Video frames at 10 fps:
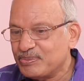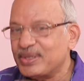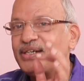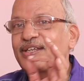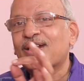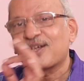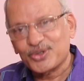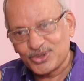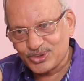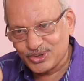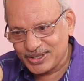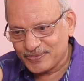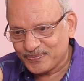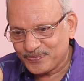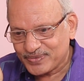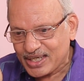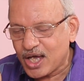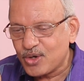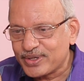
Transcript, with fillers: పిల్లి అలా అరుస్తుంది హౌ